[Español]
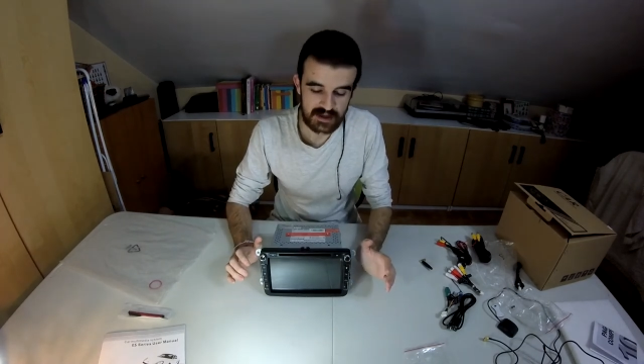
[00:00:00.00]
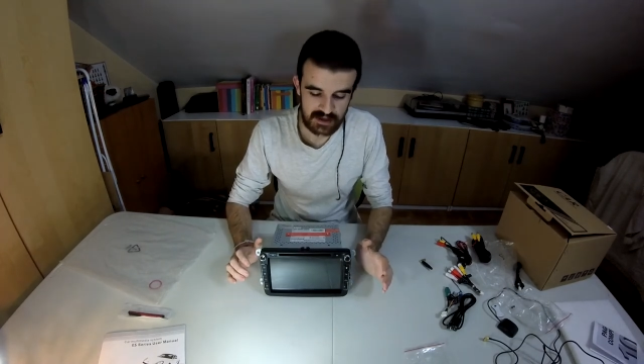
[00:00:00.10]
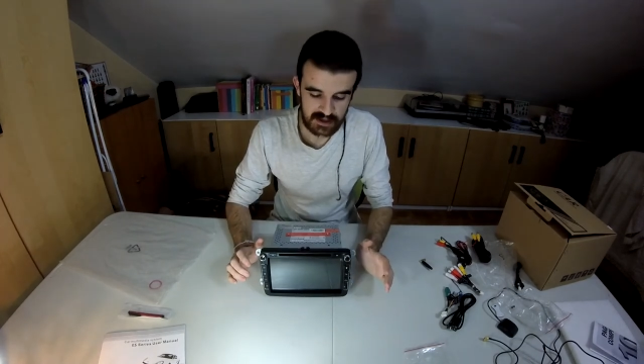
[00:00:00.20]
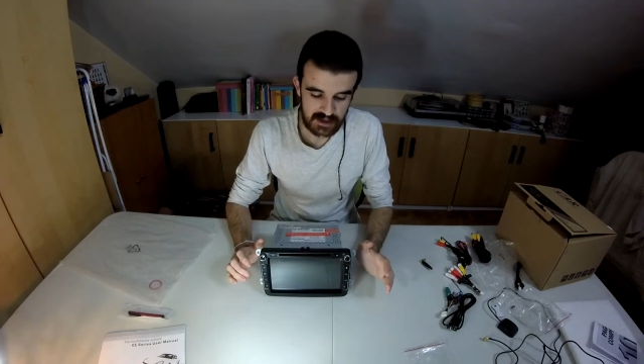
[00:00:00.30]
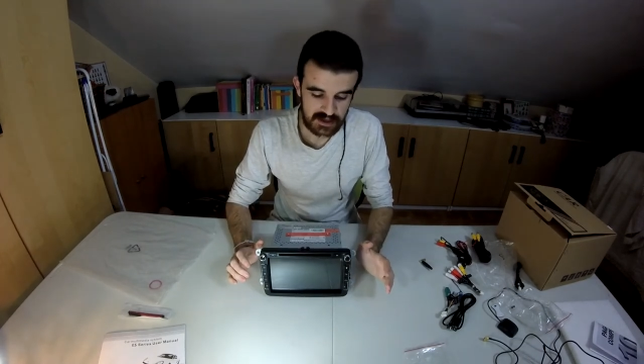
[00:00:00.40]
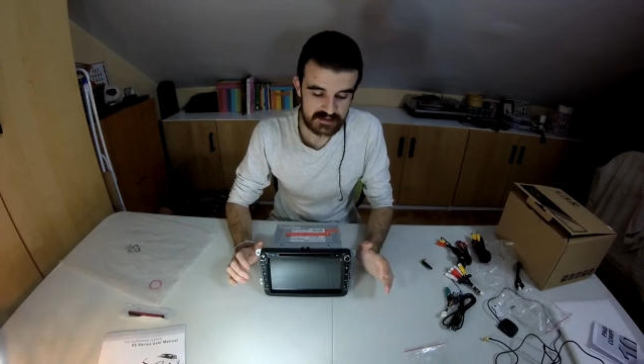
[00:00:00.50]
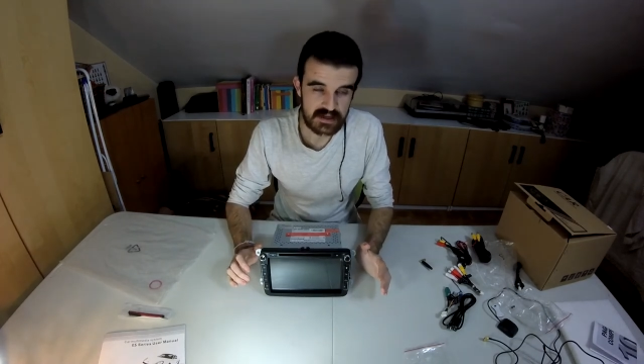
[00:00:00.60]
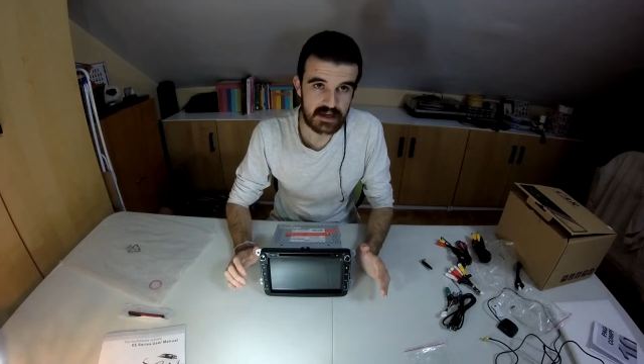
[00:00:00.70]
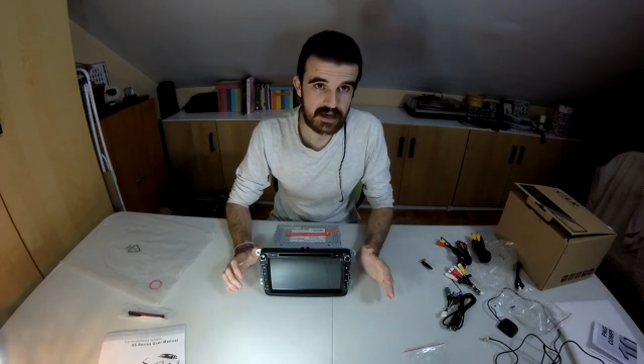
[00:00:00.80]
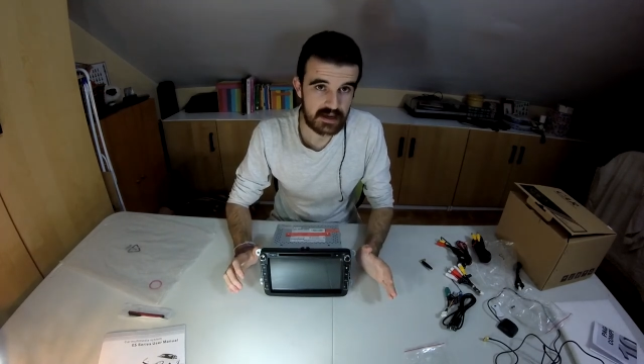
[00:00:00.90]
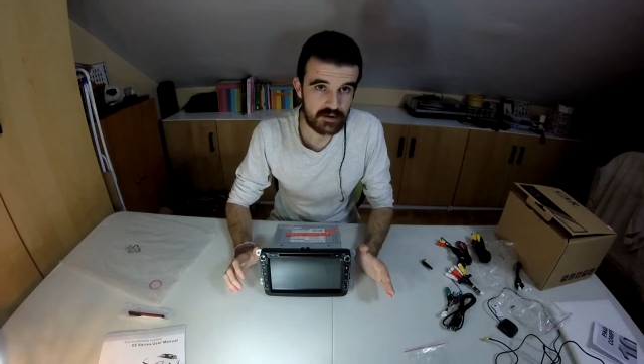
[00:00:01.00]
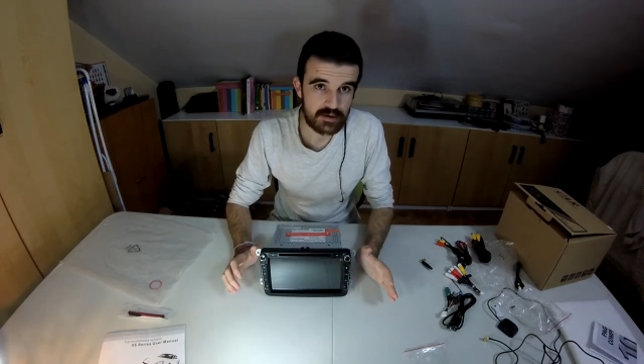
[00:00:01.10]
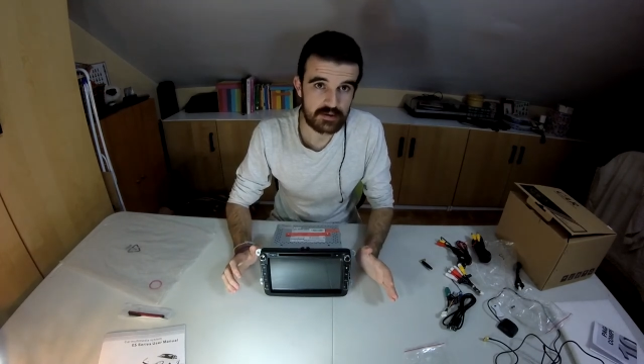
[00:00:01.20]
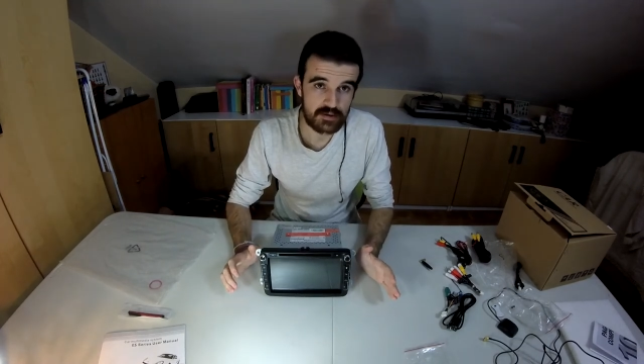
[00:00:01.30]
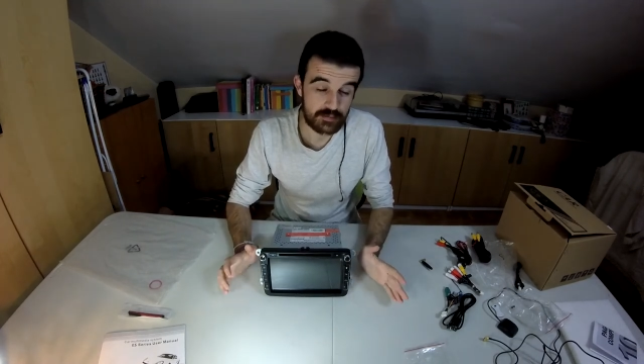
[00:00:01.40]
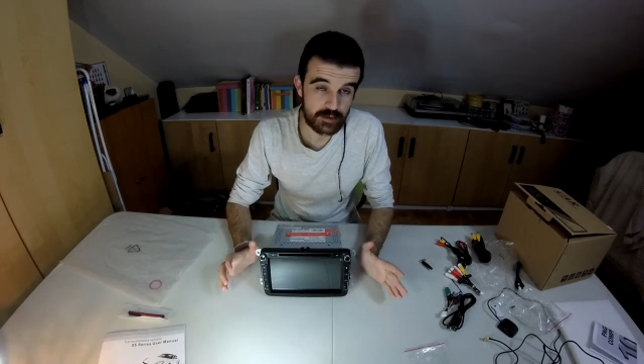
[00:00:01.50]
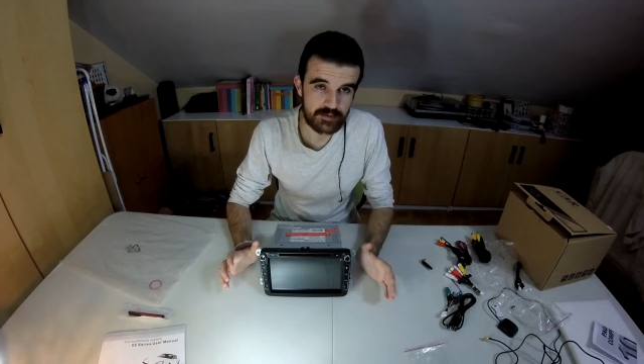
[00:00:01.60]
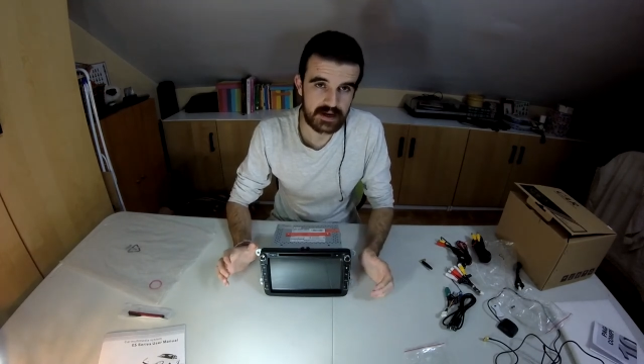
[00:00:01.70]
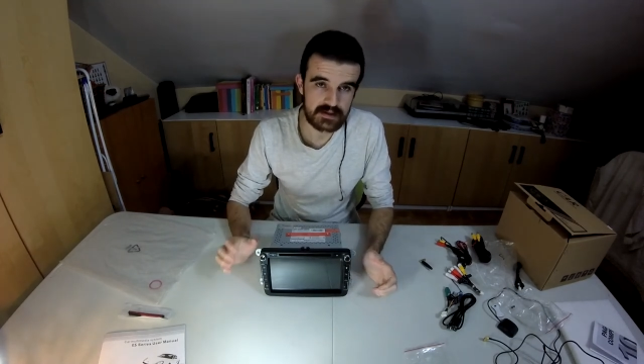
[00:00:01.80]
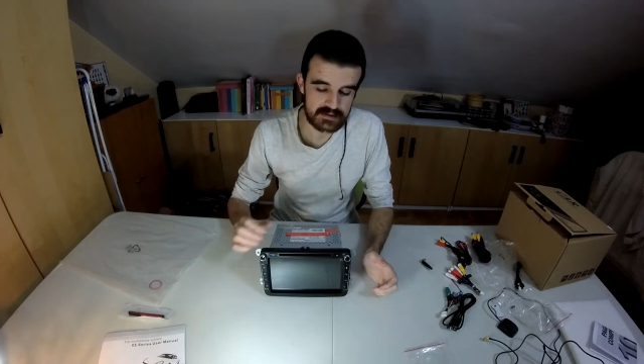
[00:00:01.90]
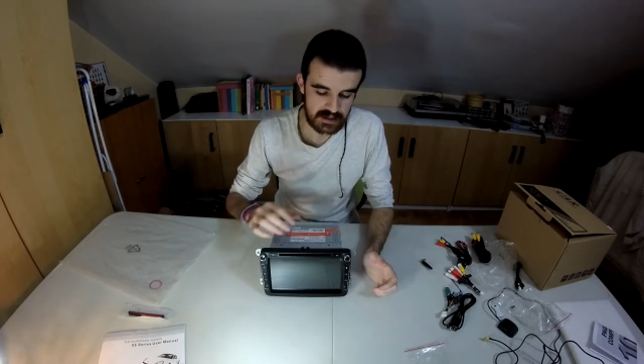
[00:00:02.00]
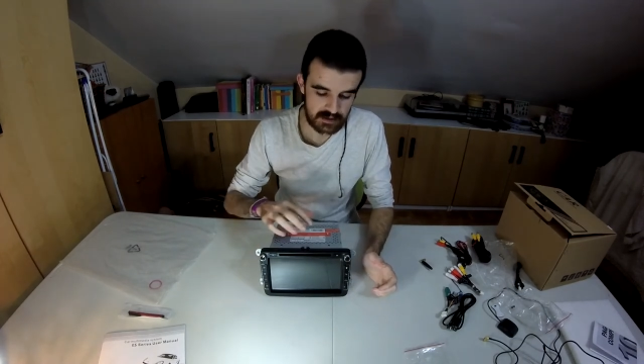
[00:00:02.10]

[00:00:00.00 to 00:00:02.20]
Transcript: eh, si queréis comprobar si